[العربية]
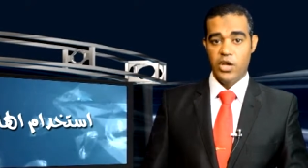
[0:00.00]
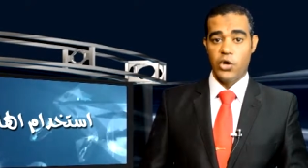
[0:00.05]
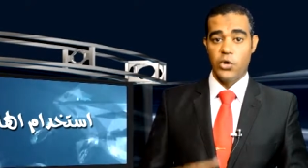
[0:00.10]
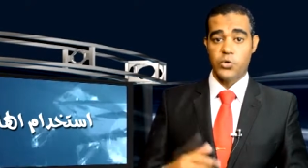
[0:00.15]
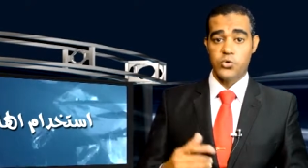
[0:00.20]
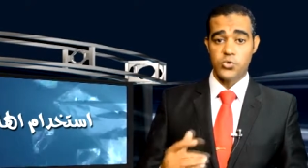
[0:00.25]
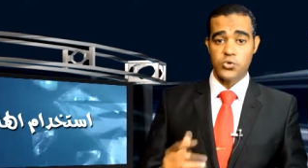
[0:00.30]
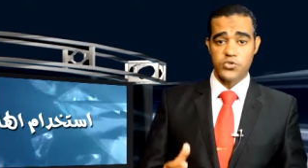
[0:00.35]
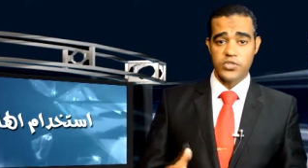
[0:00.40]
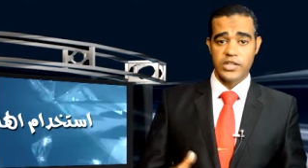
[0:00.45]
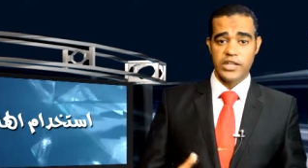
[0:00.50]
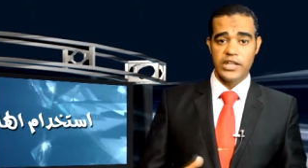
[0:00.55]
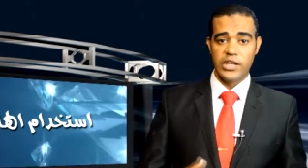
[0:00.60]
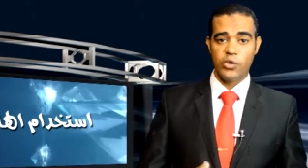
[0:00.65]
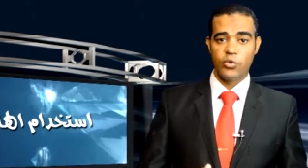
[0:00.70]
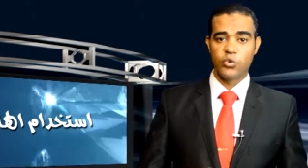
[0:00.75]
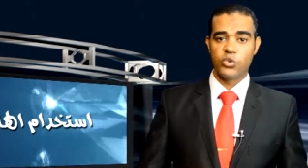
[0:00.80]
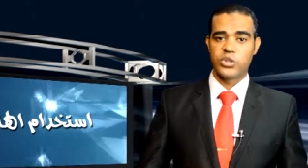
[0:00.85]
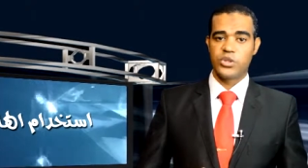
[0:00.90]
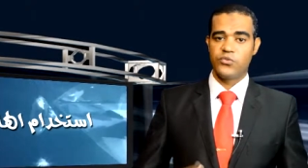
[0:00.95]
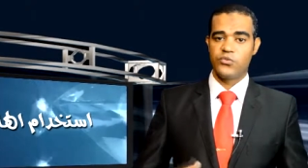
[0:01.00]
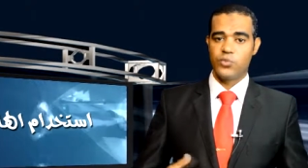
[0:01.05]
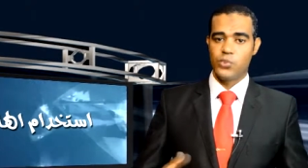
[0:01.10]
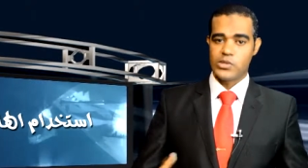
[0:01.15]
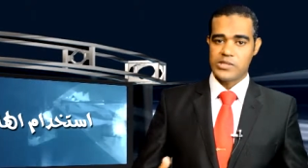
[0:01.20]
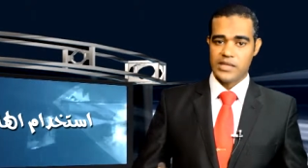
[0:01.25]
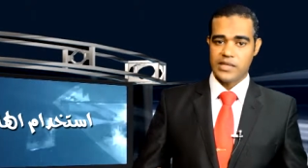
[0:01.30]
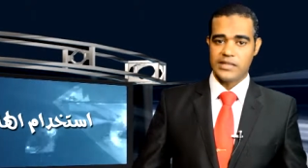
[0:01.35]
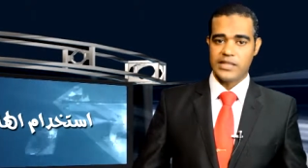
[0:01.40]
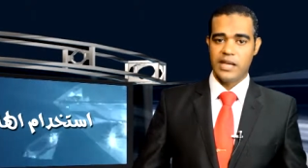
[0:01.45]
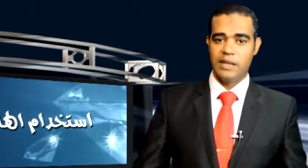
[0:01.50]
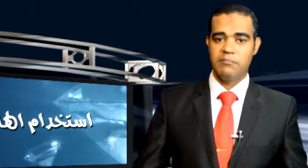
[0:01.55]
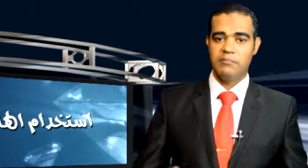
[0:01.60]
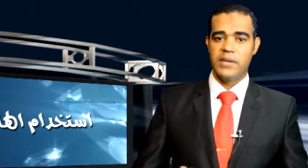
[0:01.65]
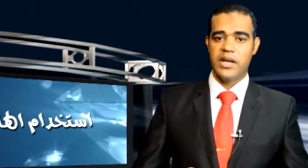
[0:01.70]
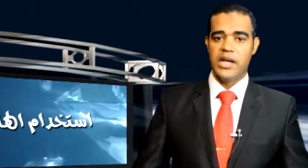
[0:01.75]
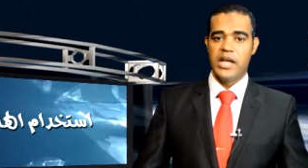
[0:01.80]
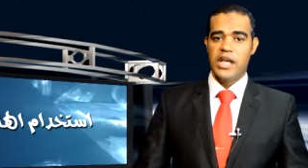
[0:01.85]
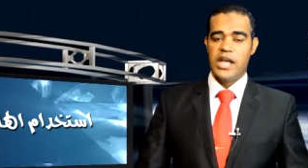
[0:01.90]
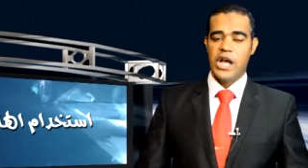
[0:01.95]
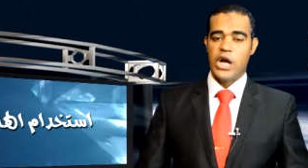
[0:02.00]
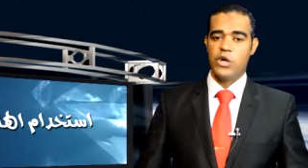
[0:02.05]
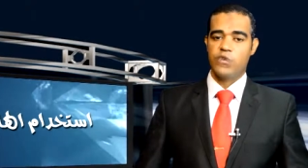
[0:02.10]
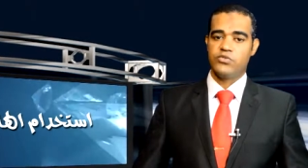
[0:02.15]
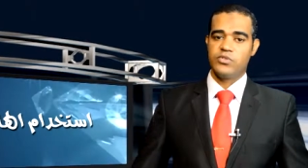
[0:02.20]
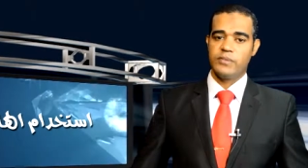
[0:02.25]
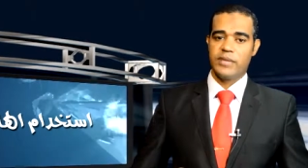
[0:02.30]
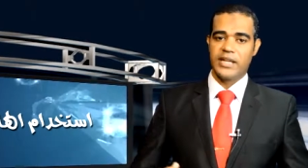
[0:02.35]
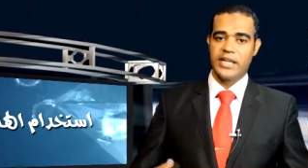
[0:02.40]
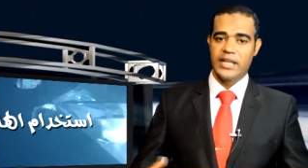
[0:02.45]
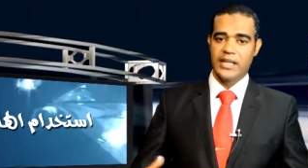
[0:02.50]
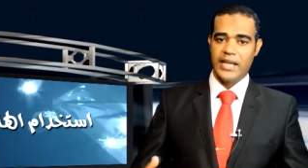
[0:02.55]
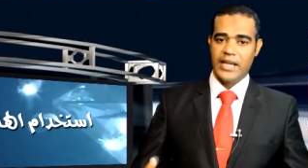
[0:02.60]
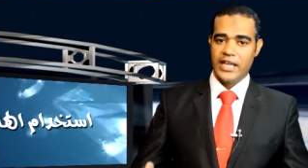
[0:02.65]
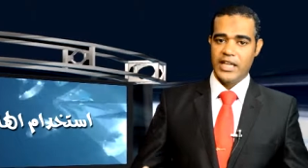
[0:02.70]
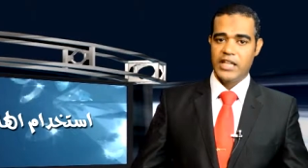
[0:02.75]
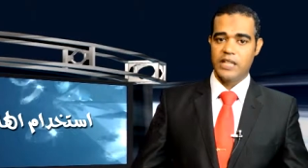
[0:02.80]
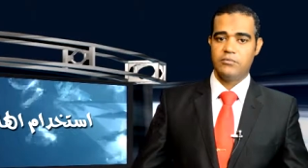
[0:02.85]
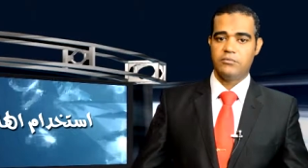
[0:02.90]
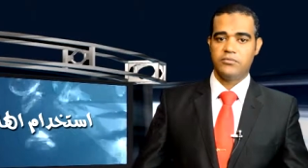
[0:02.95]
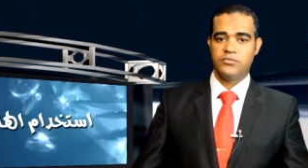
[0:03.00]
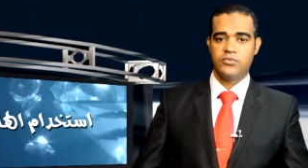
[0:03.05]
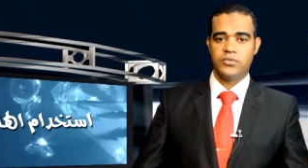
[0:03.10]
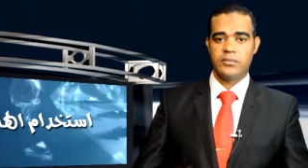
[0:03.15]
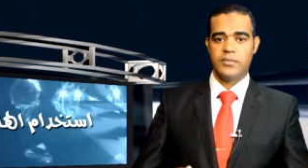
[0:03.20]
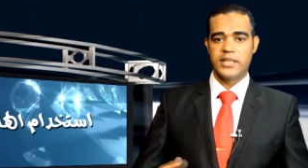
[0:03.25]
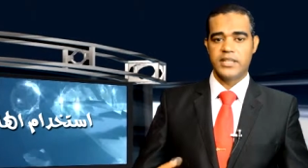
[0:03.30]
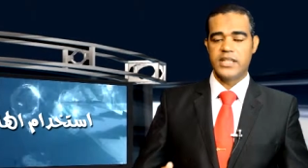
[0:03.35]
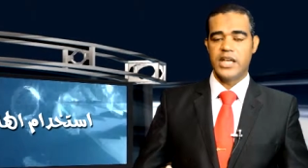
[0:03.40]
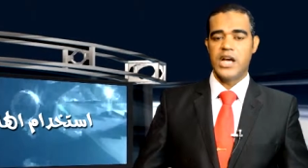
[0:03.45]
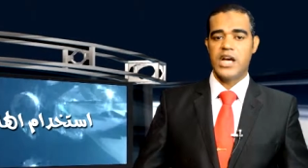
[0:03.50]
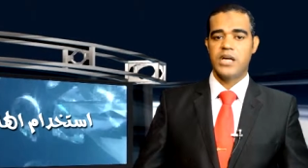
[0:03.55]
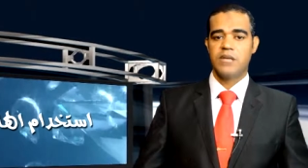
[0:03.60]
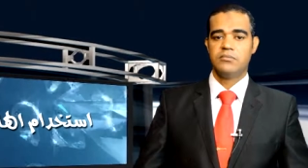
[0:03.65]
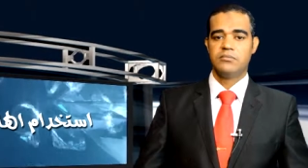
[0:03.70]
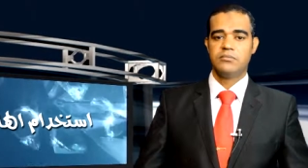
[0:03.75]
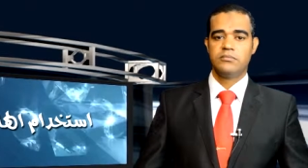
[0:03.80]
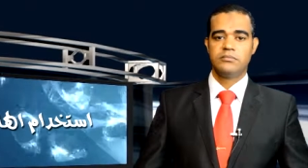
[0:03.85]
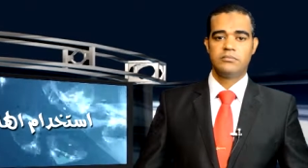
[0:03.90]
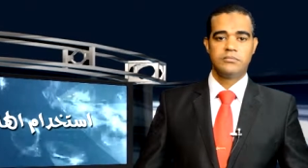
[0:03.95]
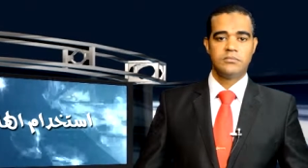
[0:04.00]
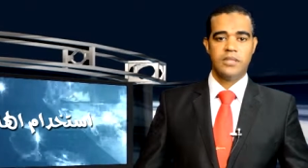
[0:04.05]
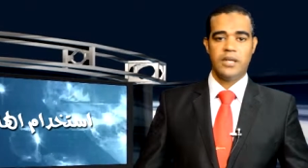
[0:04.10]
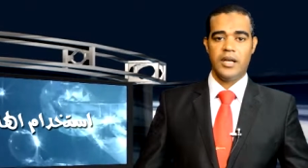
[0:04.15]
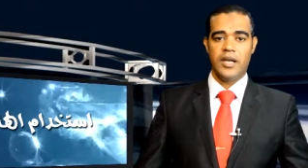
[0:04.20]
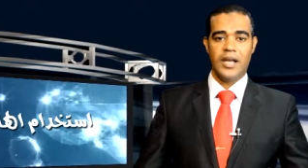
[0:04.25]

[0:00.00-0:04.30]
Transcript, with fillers: خصوصا لو كنت في مواصلات عامة أو في مكان عام في مطعم